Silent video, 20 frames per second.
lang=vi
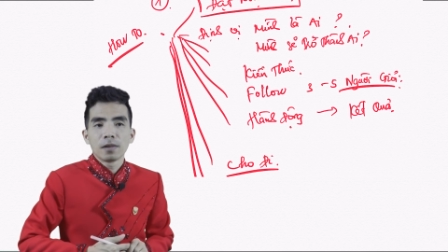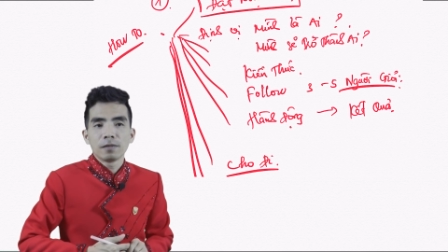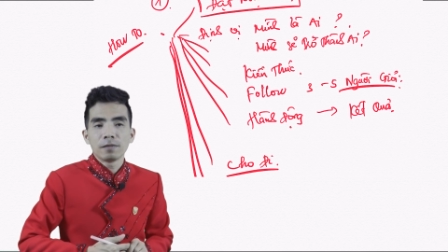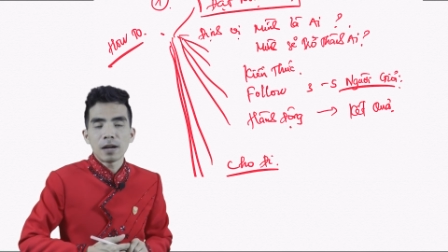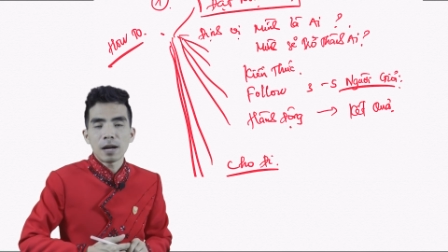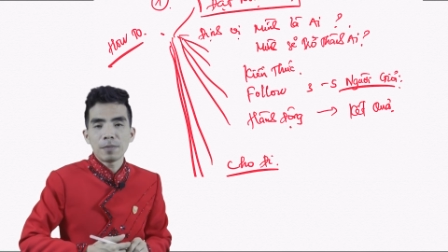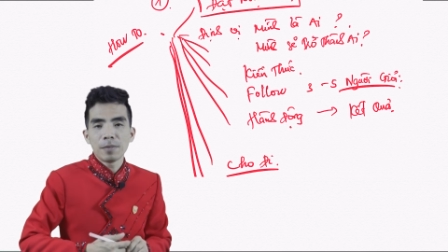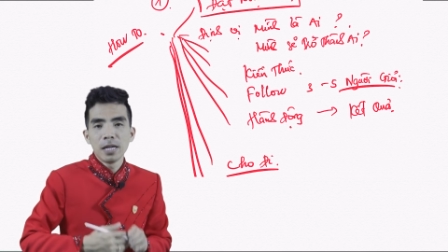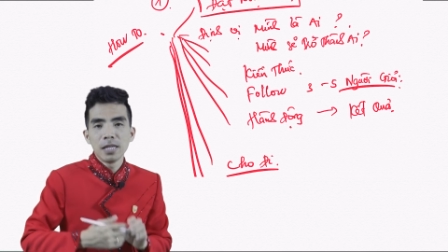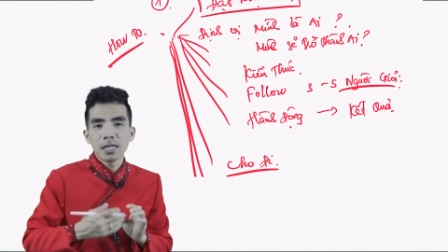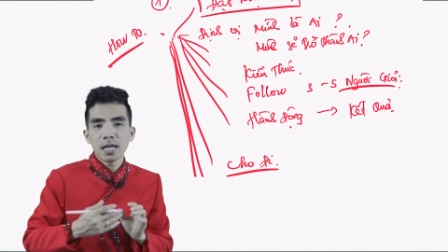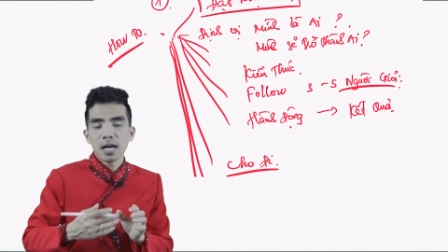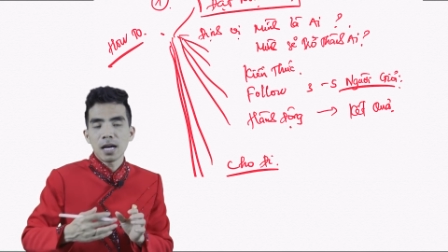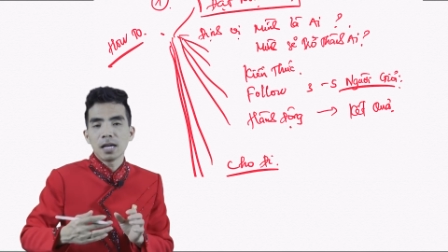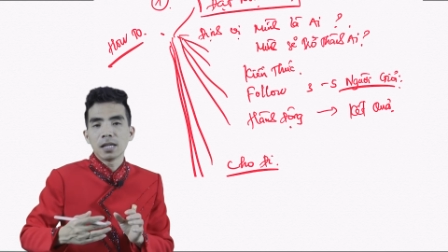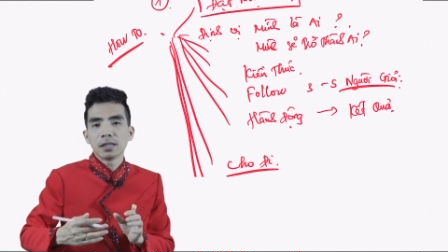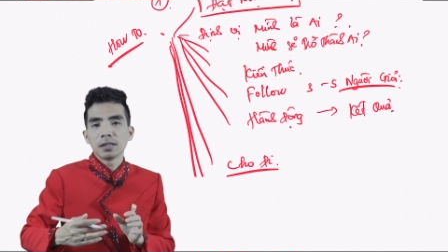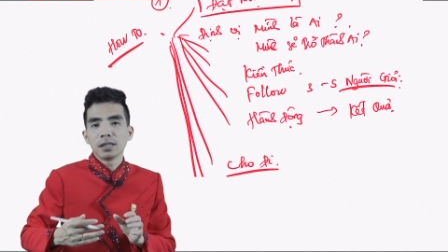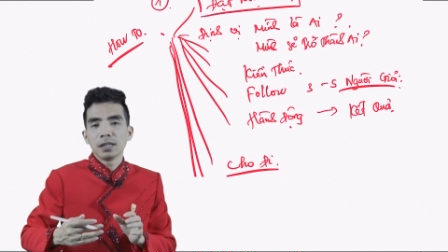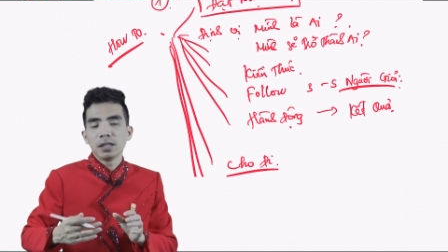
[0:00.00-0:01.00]
và bây
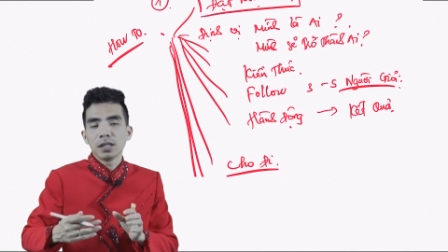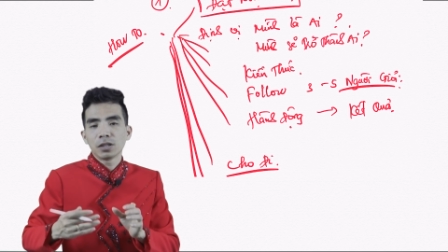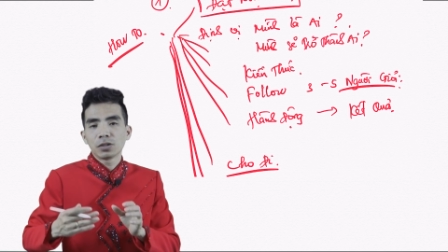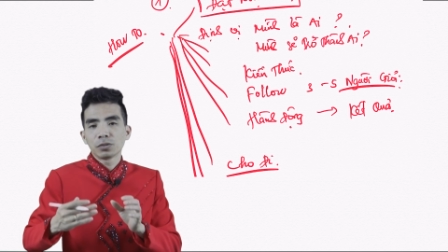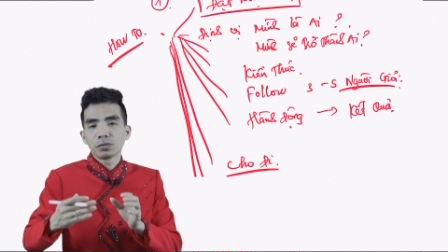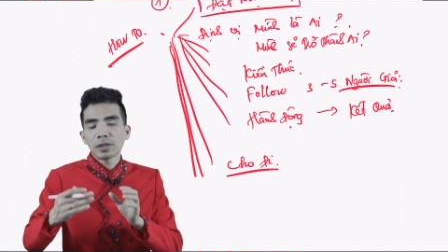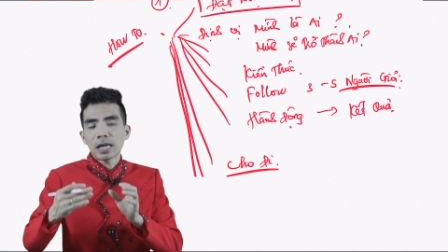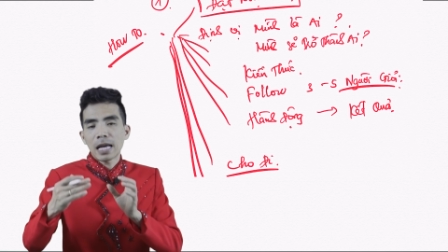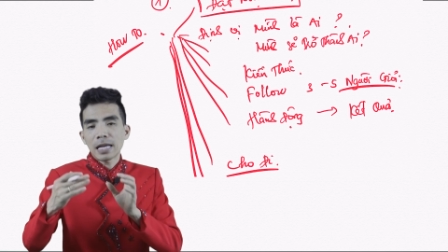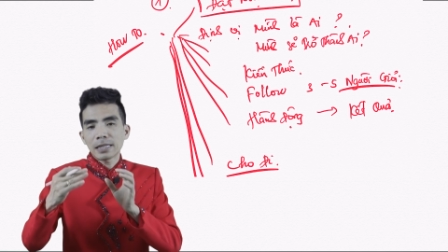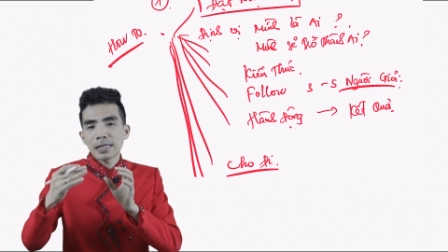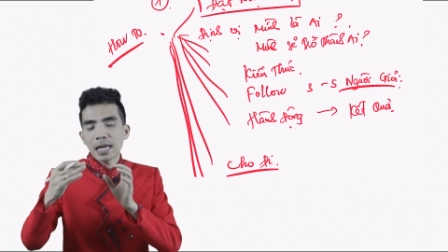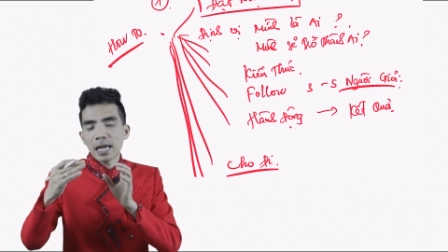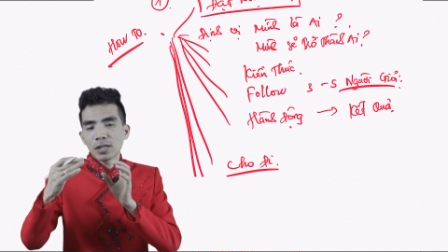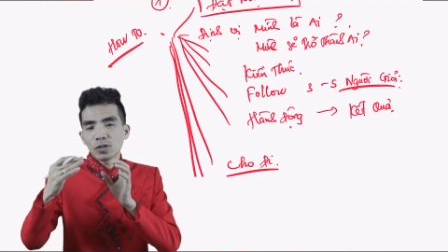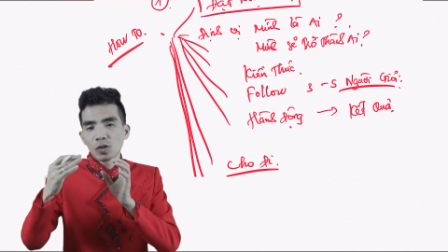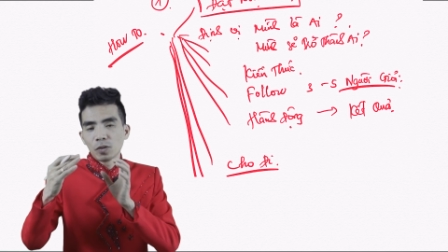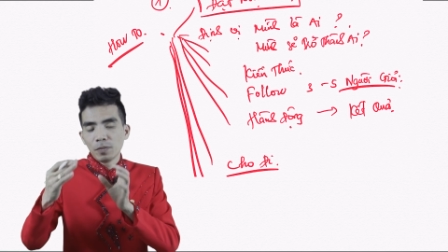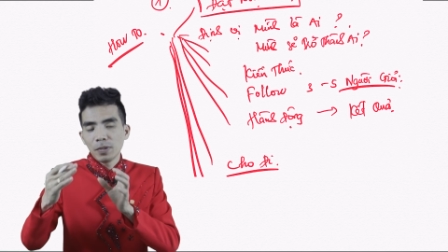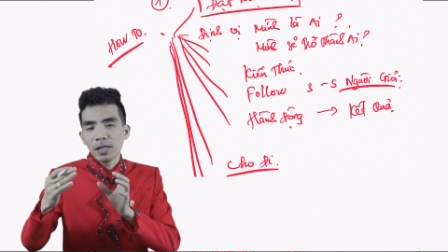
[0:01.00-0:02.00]
giờ thì chúng ta
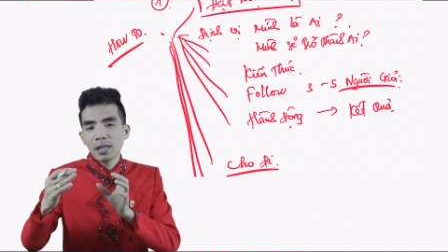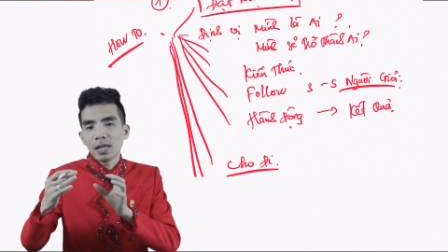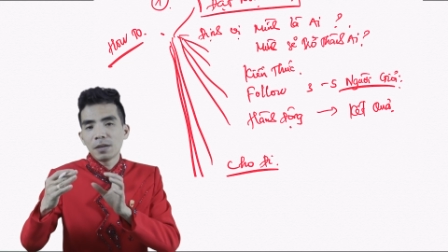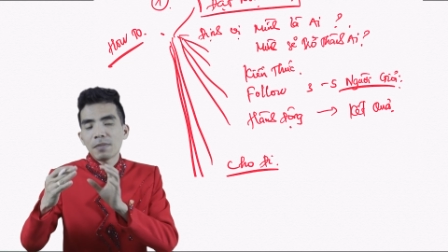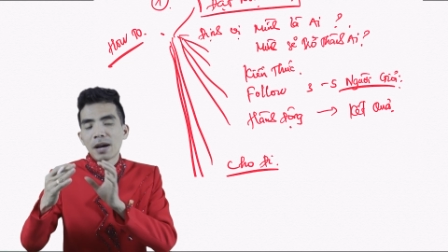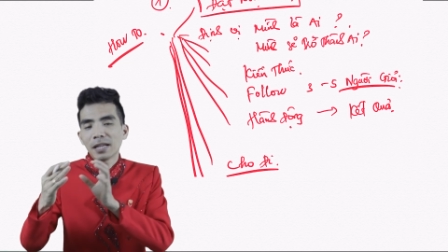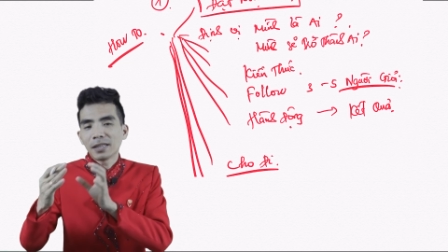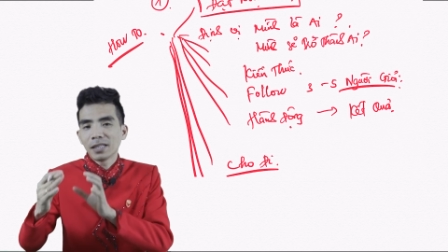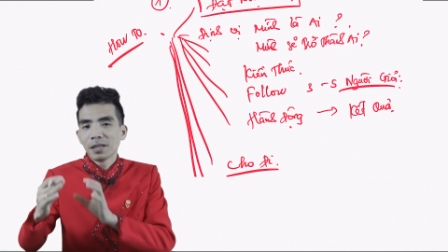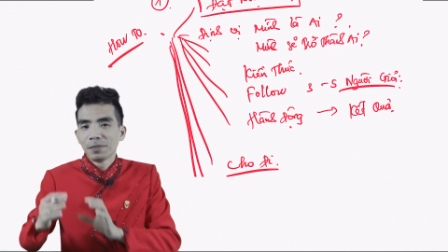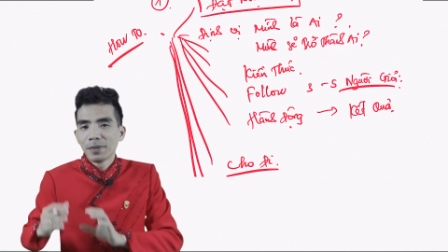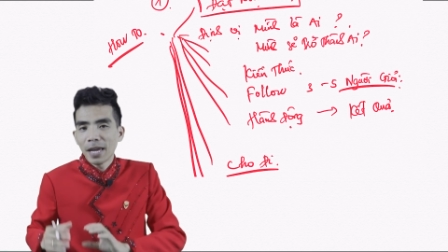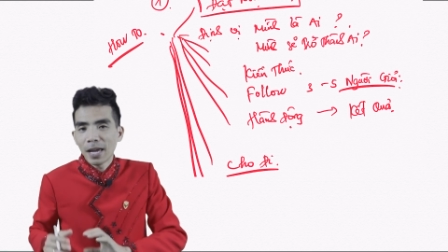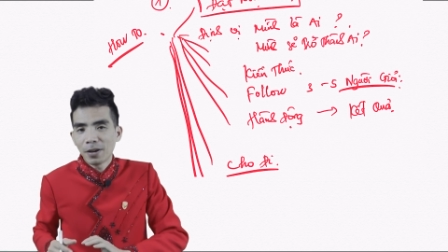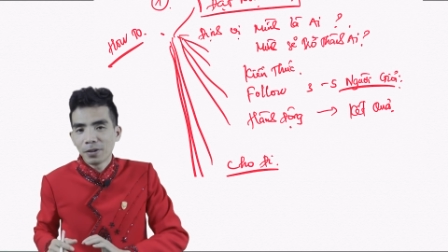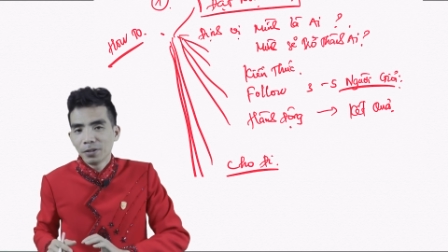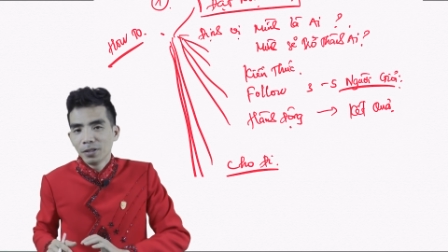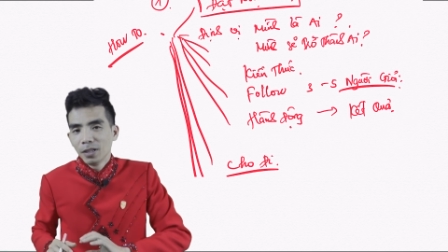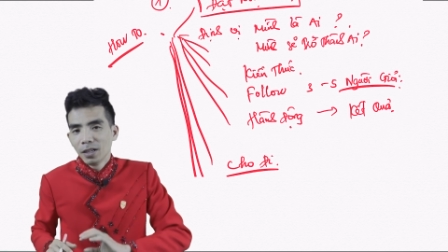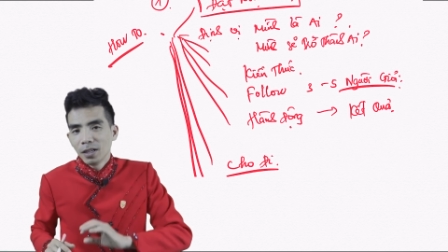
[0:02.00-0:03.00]
sẽ chuẩn bị đến bài tiếp
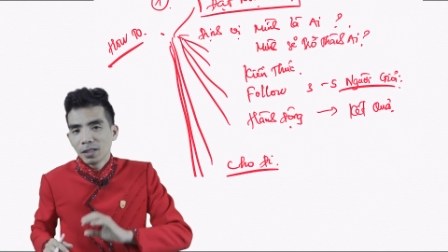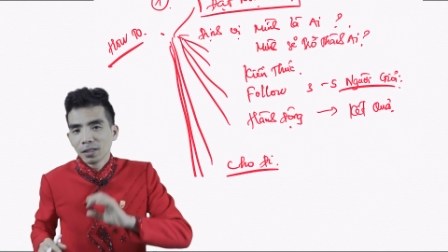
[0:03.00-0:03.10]
theo